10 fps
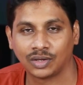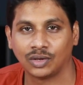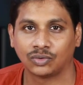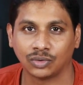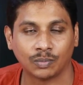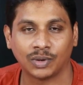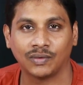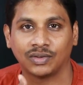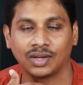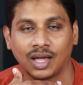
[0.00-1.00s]
అయితే తెలుస్తుంది
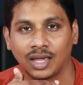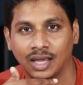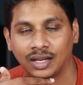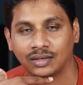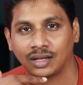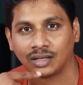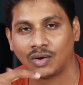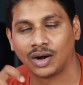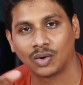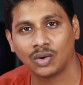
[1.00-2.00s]
ప్రీవియస్గా ఏ లెన్స్ని అయితే ఏదైతే
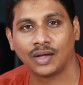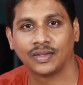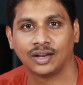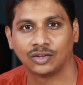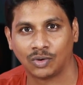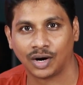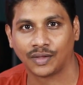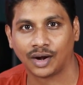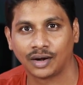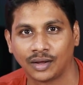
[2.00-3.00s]
వాడారో అదే లెన్స్
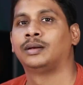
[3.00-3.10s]
వాడతారట